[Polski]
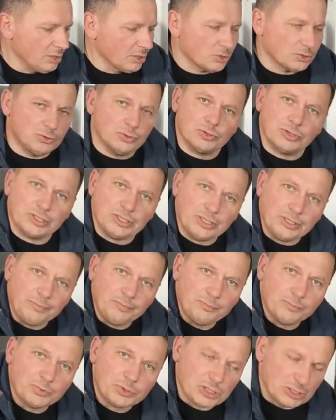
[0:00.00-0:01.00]

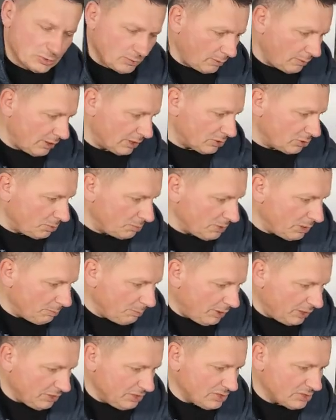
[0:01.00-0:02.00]
który przysłała do mnie
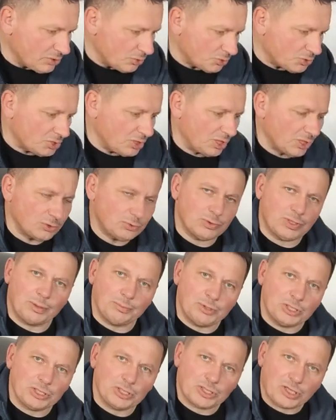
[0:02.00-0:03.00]
pani Zosia,
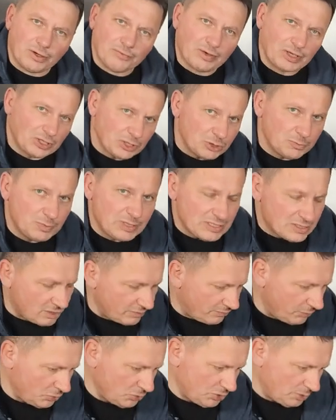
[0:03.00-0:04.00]
która mieszka w jakiejś
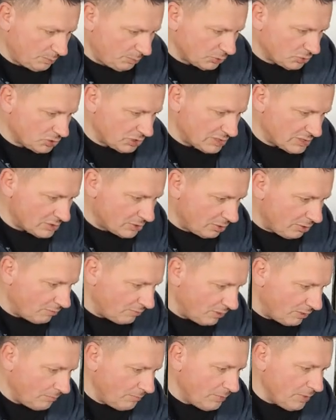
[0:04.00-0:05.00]
miejscowości pod
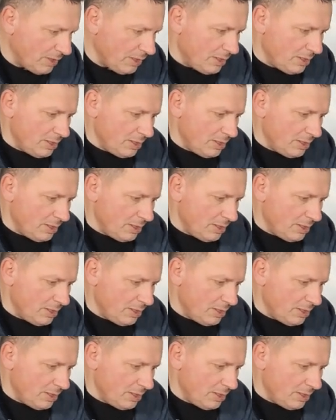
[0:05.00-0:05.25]
Częstochową.